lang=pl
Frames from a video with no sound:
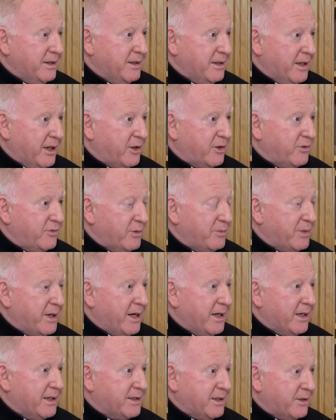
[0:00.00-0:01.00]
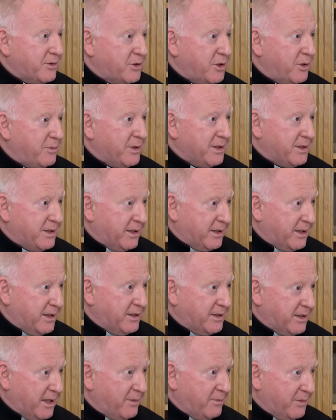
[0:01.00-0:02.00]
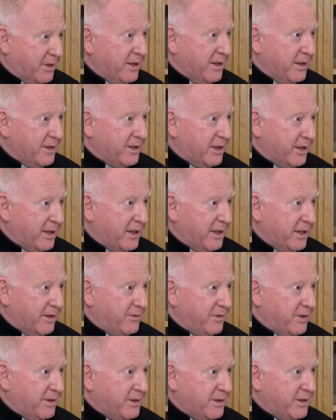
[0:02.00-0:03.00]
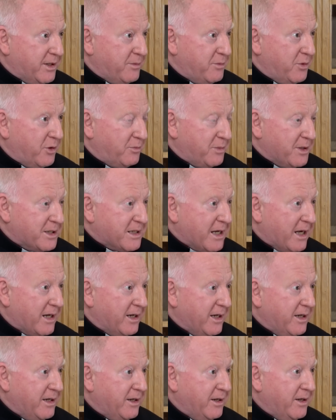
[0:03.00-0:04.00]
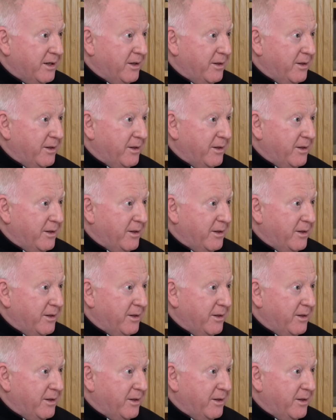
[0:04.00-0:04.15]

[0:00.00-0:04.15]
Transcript: naród wybrany chciał zdobyć jakieś tam tereny e, ziemi obiecanej,